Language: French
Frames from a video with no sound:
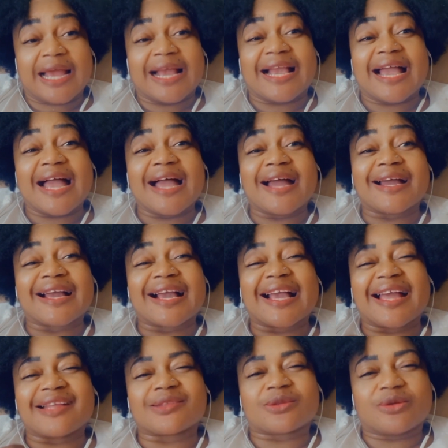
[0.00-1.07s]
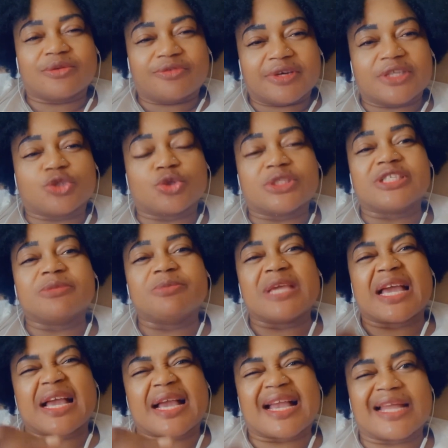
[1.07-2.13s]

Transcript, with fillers: Car 80, je dis bien